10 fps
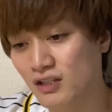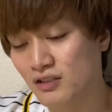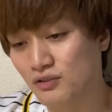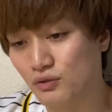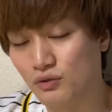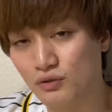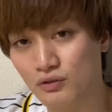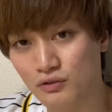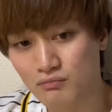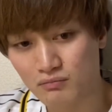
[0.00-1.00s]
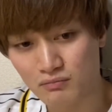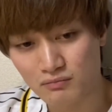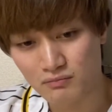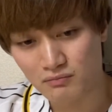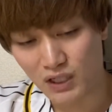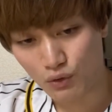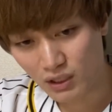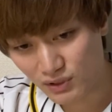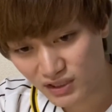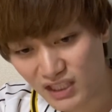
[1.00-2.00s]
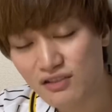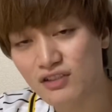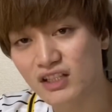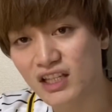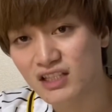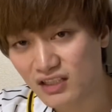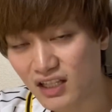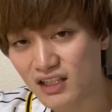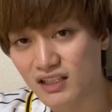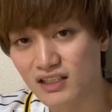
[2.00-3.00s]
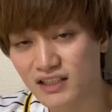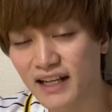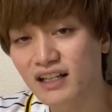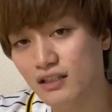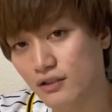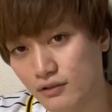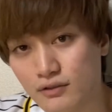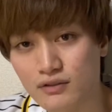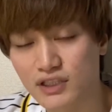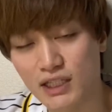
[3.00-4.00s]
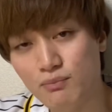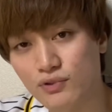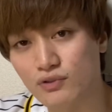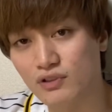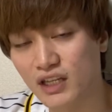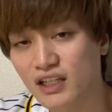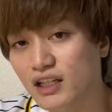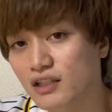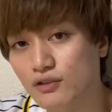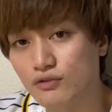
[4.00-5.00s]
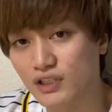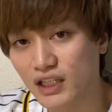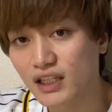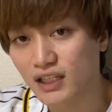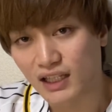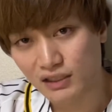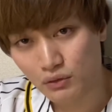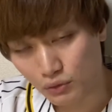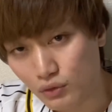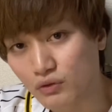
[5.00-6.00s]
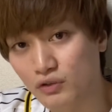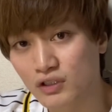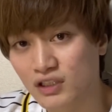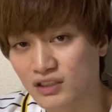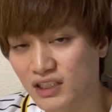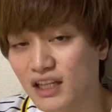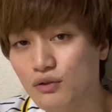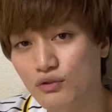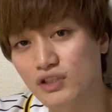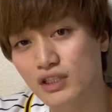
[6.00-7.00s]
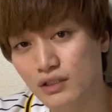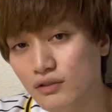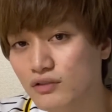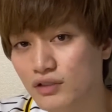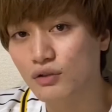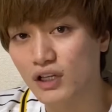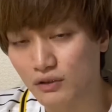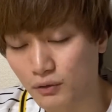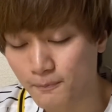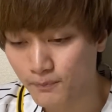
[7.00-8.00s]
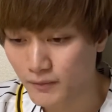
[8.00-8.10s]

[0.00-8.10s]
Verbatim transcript: その、まあ、岡本選手に対して3球全部変化球投げた後の最後の1球レート。